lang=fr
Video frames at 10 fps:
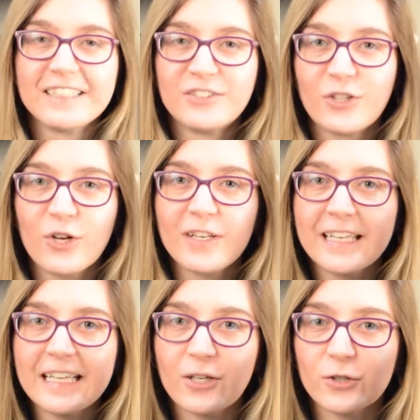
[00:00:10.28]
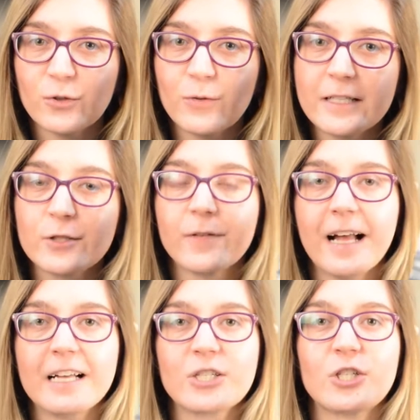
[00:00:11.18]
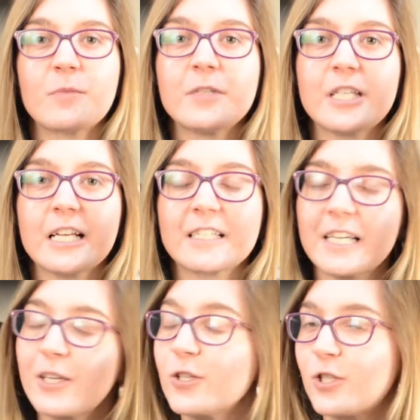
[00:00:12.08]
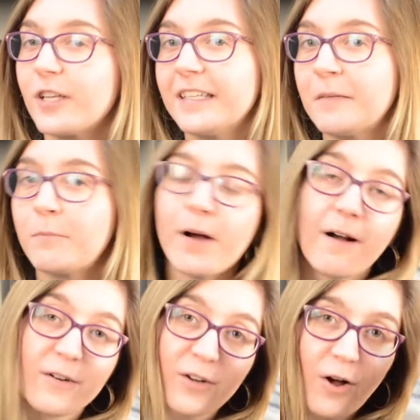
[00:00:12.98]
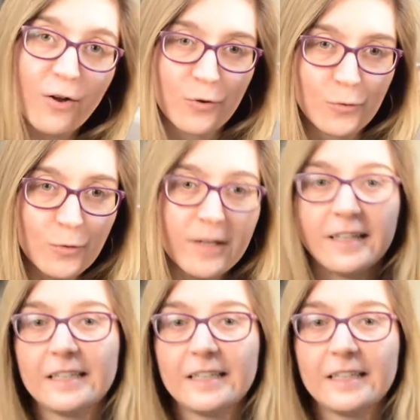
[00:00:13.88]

de lire tous les ouvrages de Michel Jean que je n'ai pas encore lus